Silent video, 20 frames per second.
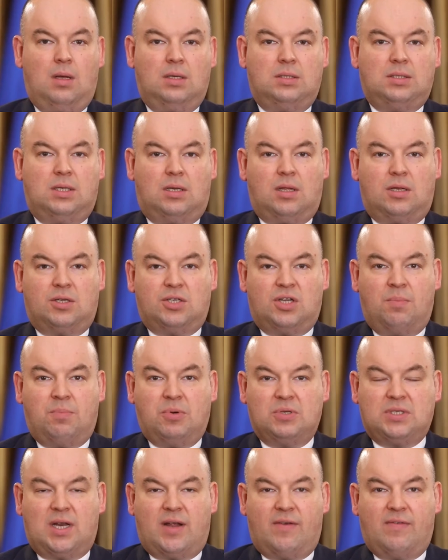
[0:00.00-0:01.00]
Serdecznie
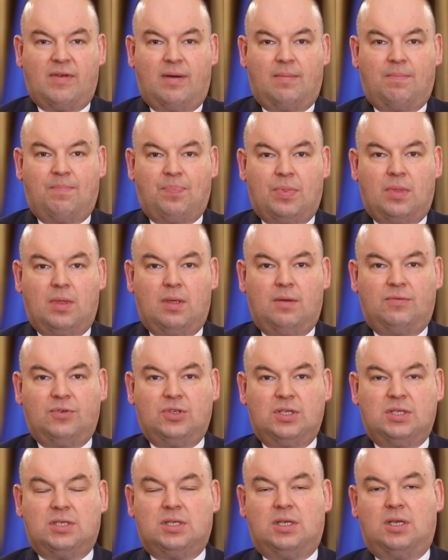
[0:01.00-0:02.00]
pozdrawiam
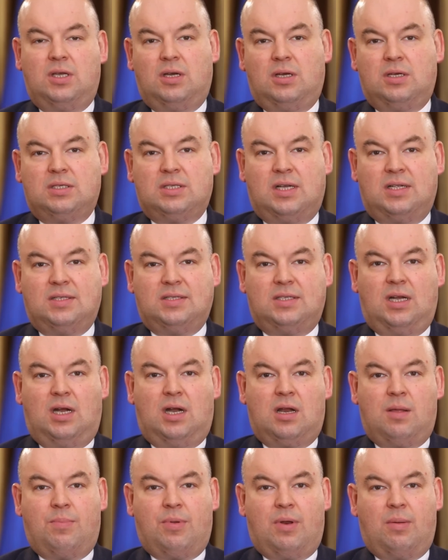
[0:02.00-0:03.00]
wszystkich z
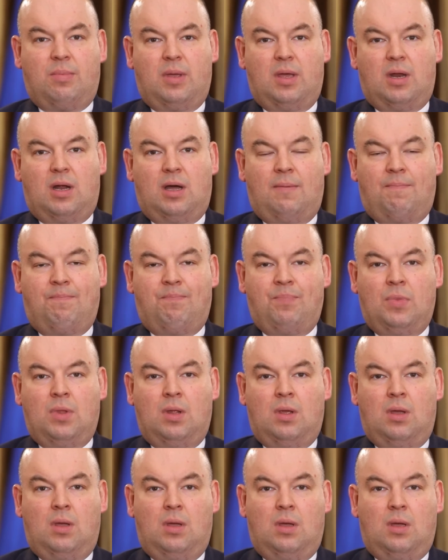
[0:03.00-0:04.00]
kancelarii premiera.
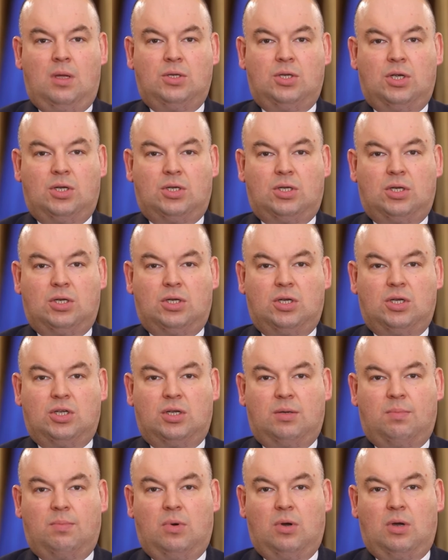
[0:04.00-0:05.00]
Cieszę się,
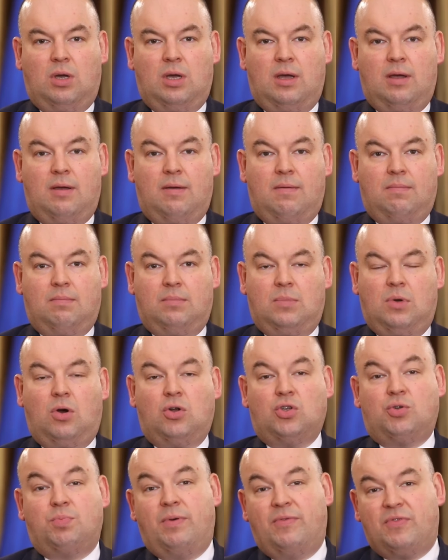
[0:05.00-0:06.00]
że mogę
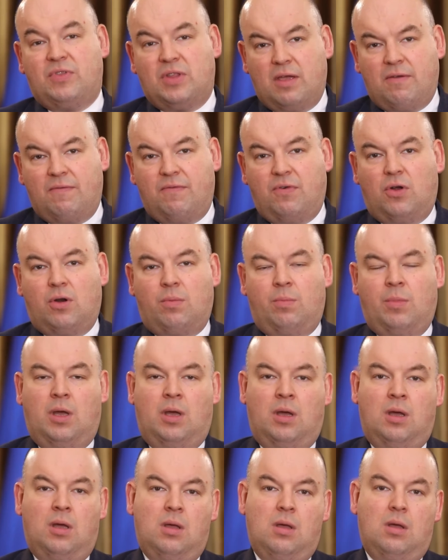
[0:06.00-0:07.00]
choćby w tej
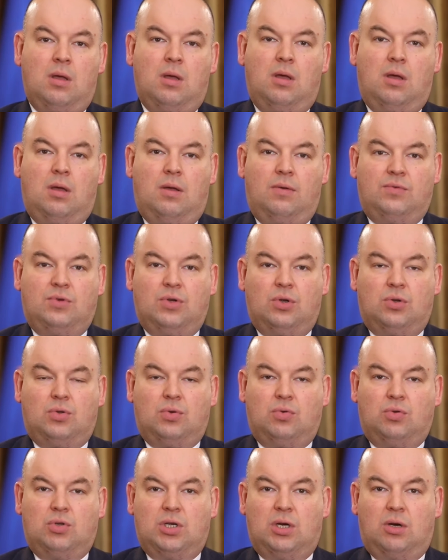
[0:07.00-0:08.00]
formie
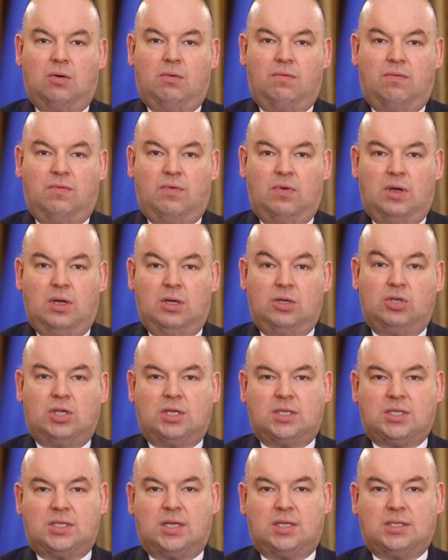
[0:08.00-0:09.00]
wziąć udział w
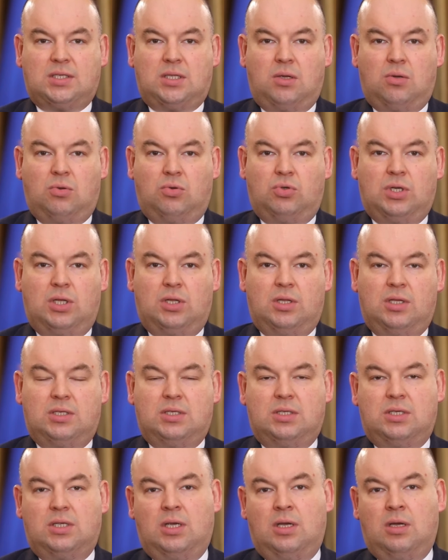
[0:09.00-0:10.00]
16 już
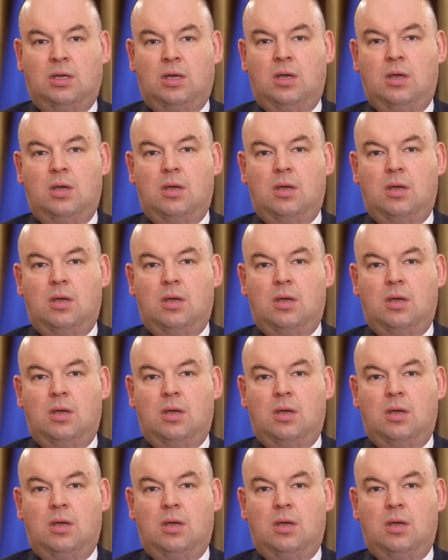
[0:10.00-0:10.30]
edycji